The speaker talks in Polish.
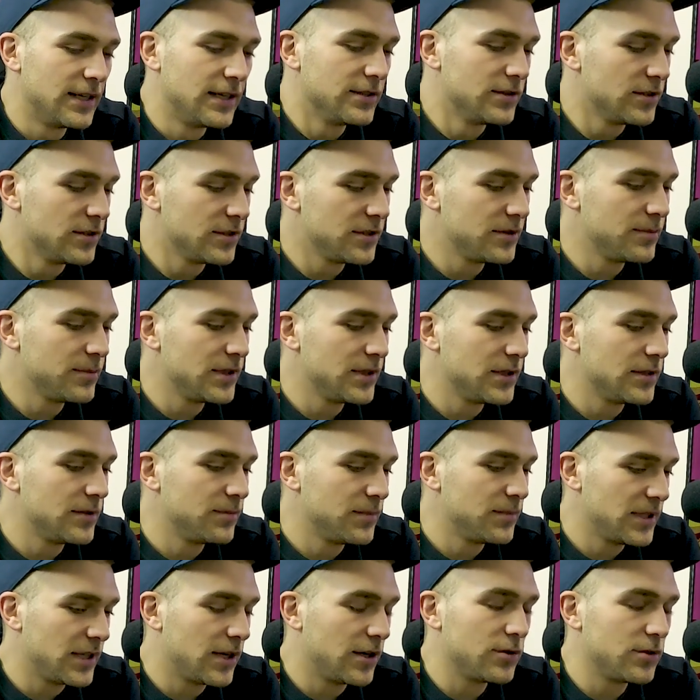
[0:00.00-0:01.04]
no i, i
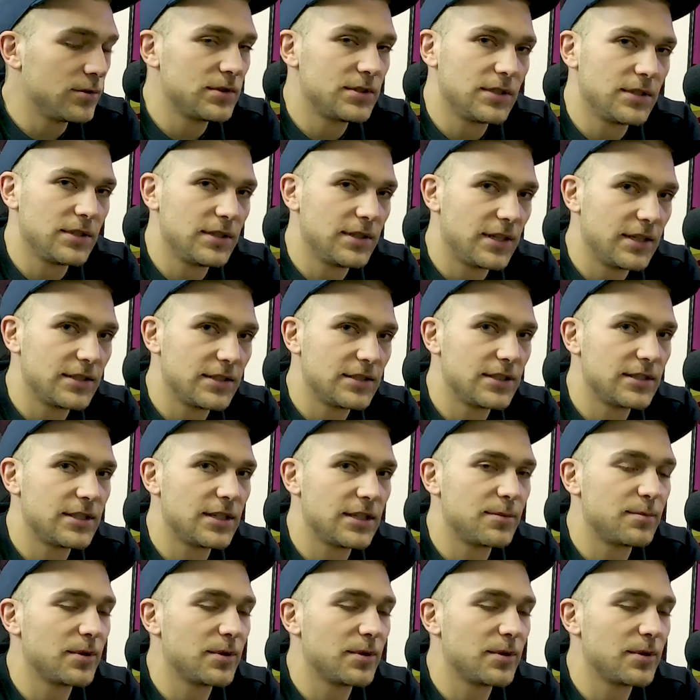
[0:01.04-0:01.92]
Michał, czyli reżyser